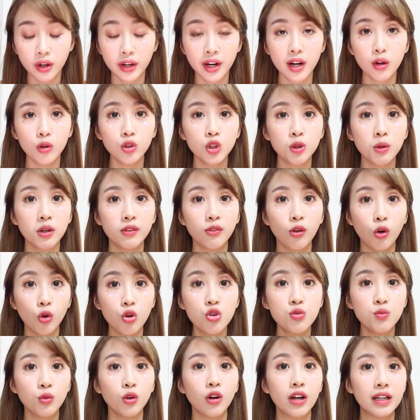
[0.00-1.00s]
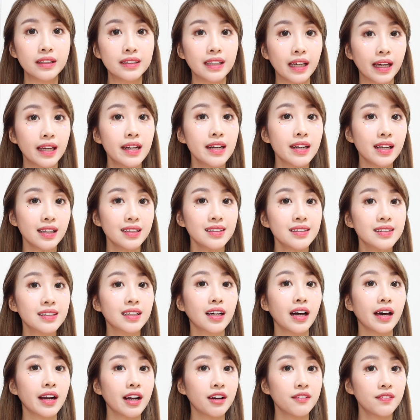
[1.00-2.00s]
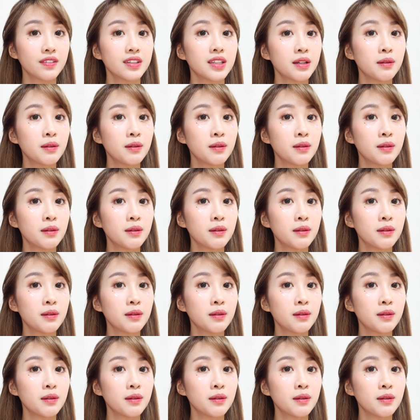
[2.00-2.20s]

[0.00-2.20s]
karena aku cuma fokus mau kerjain trans Karafi